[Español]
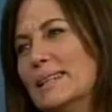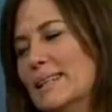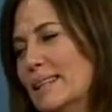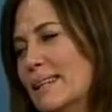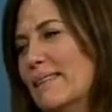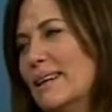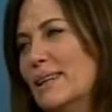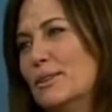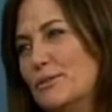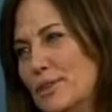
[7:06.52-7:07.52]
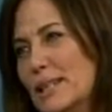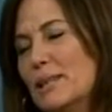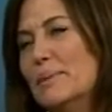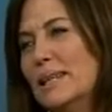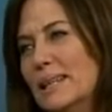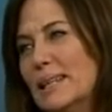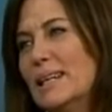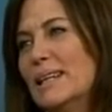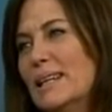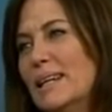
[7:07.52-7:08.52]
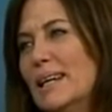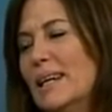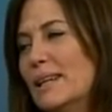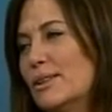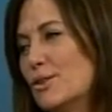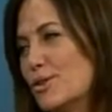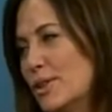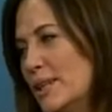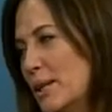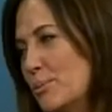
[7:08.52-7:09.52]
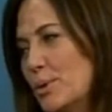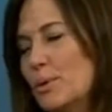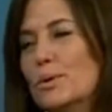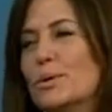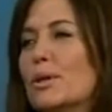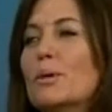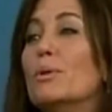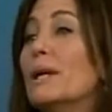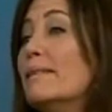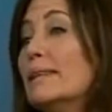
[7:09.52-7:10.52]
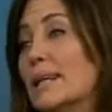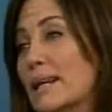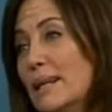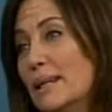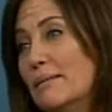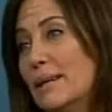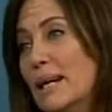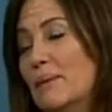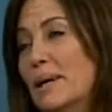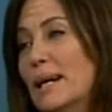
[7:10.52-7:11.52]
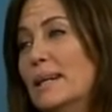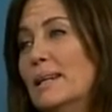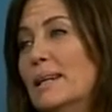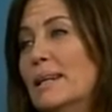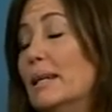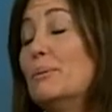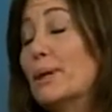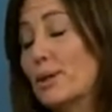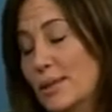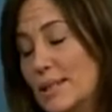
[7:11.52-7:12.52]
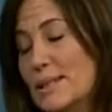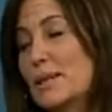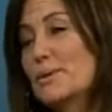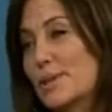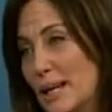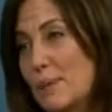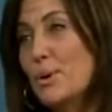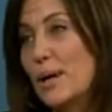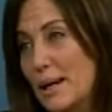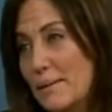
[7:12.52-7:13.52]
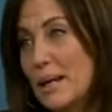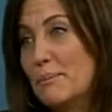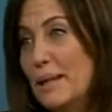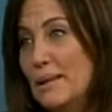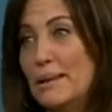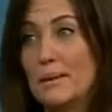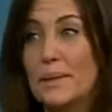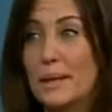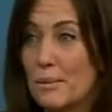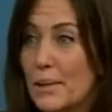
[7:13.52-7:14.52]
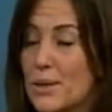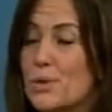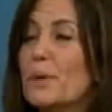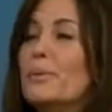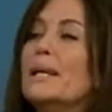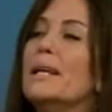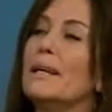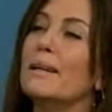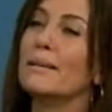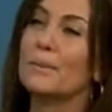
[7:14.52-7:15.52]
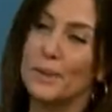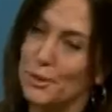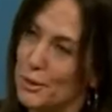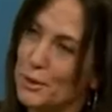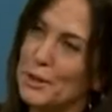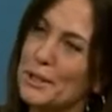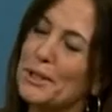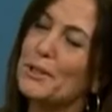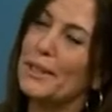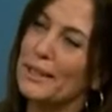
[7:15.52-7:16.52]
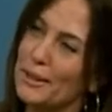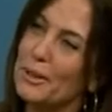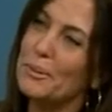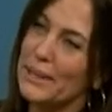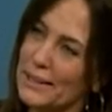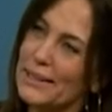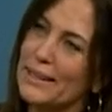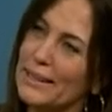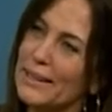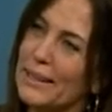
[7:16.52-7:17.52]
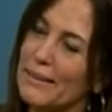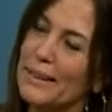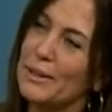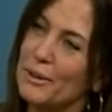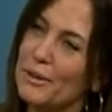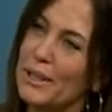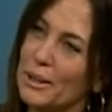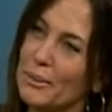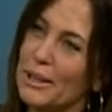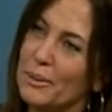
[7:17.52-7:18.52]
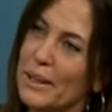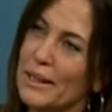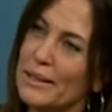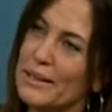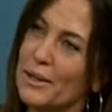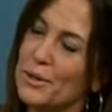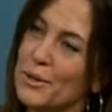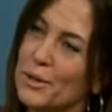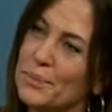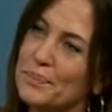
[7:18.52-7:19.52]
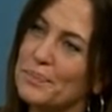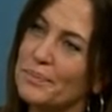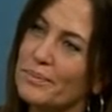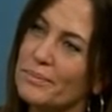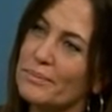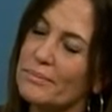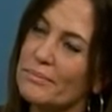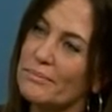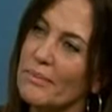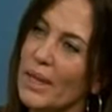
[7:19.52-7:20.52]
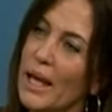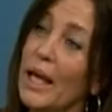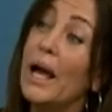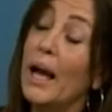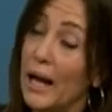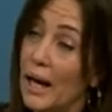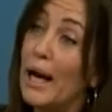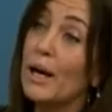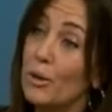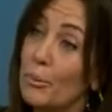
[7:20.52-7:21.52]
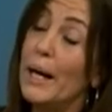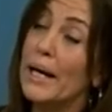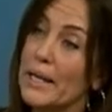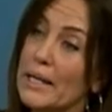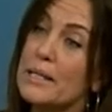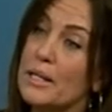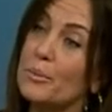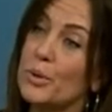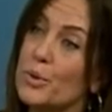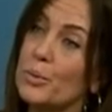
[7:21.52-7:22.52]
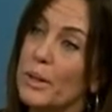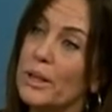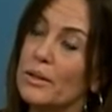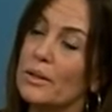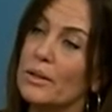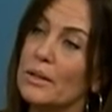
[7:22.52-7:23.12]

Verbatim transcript: están trabajando fuertemente en consolidar productos como el avistaje de Brahma eh, perdón, de siervos en la época de Brahma en el mes de marzo-abril, todo esto que te conté anteriormente, así que están trabajando fuertemente para el desarrollo. ¿Y el sector privado participa? Acompaña, sí, por supuesto. No,